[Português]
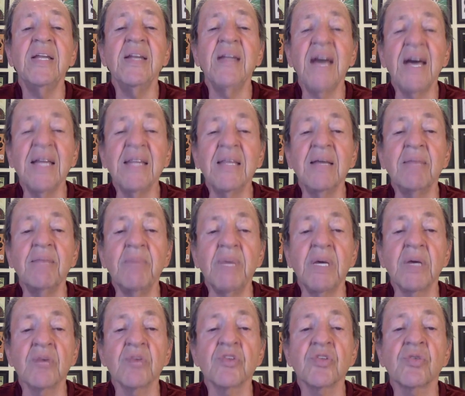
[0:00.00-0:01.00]
nada
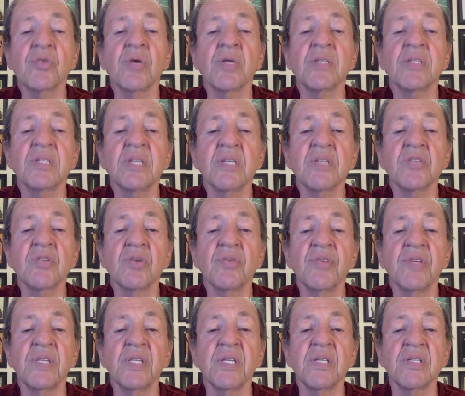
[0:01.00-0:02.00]
menos de
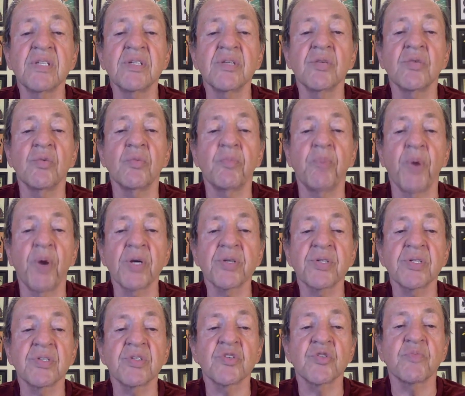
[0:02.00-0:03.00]
495
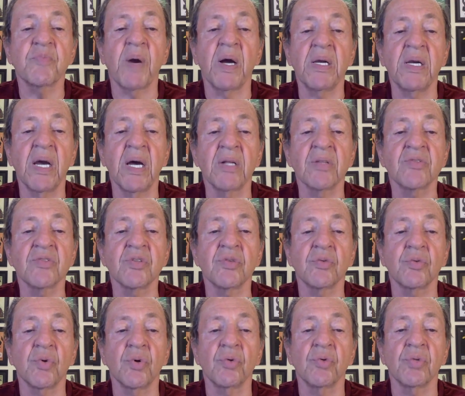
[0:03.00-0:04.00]
postes espalhados em
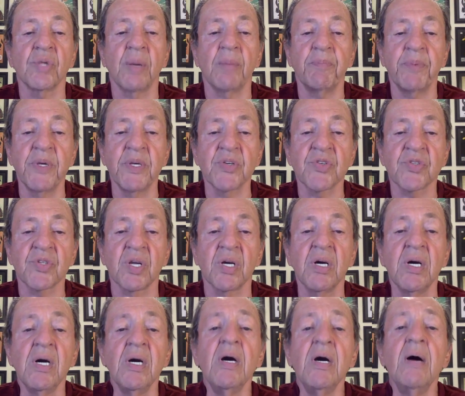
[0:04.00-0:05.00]
torno da pista
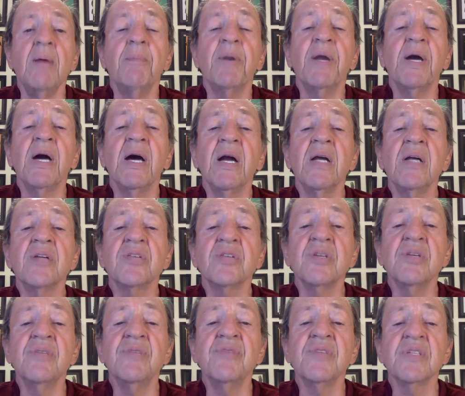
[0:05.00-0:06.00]
para
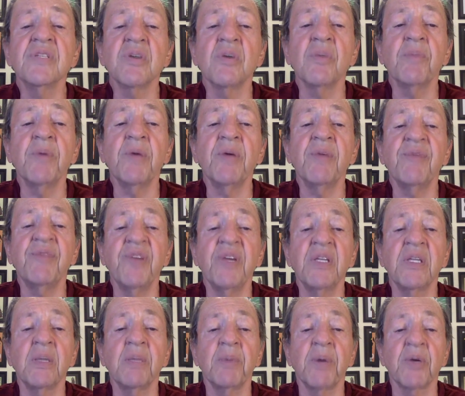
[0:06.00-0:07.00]
garantir visão
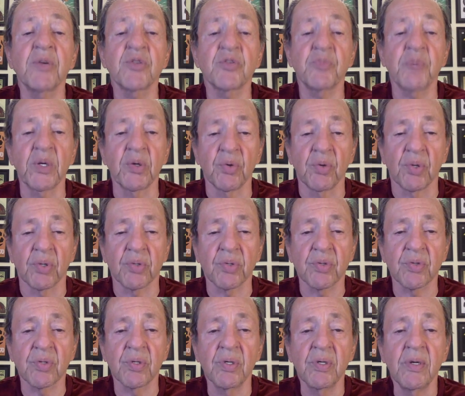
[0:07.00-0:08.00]
perfeita para os
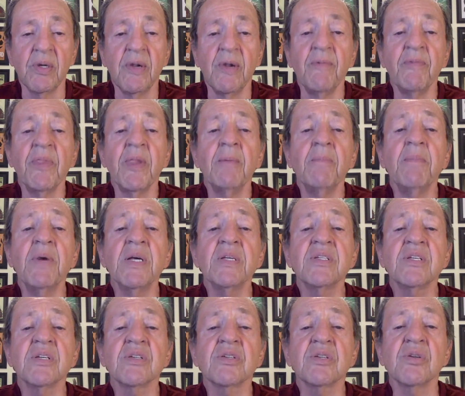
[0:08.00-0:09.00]
pilotos. Mas
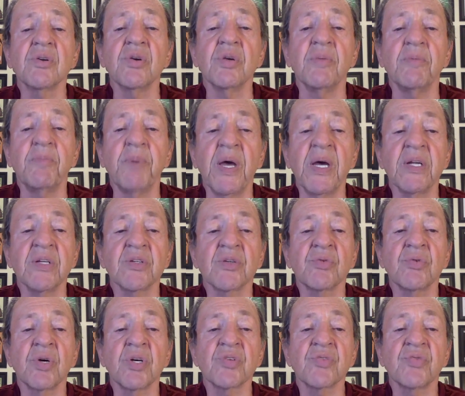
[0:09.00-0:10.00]
isso não impede
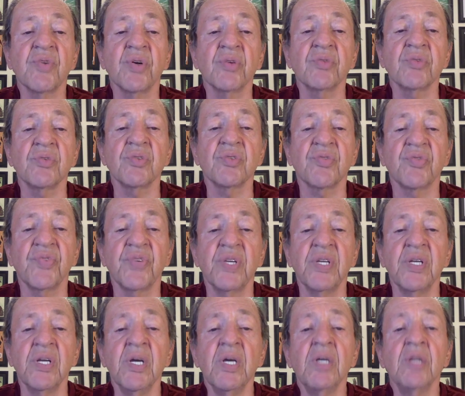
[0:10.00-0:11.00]
que o asfalto
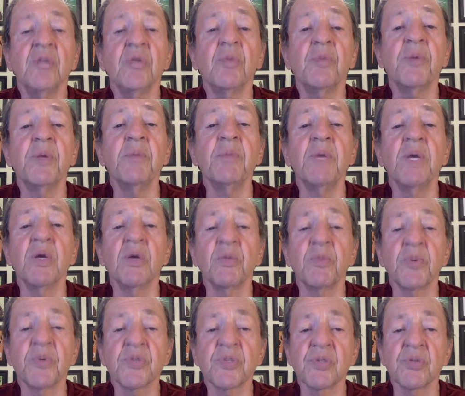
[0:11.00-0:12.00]
esfrie do primeiro
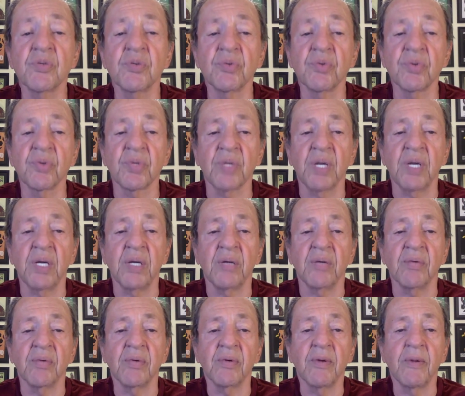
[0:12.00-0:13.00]
para o segundo treino.
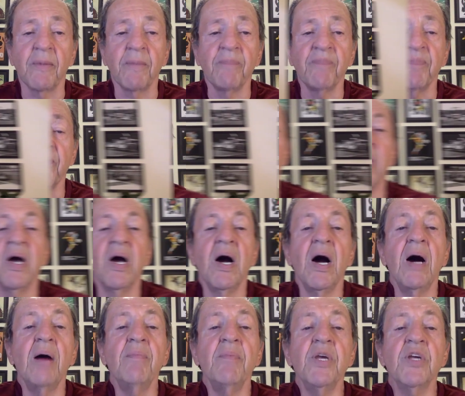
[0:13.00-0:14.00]

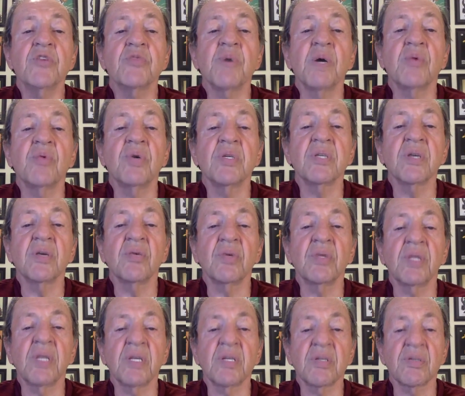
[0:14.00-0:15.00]
A mesma coisa
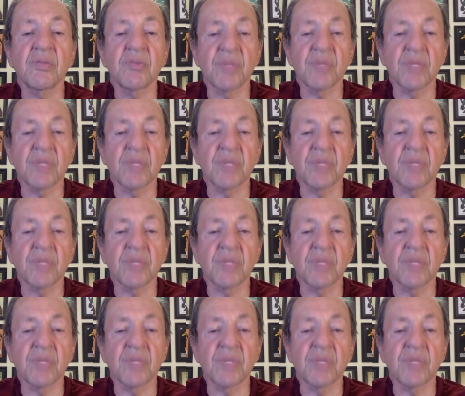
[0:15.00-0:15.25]
acontece no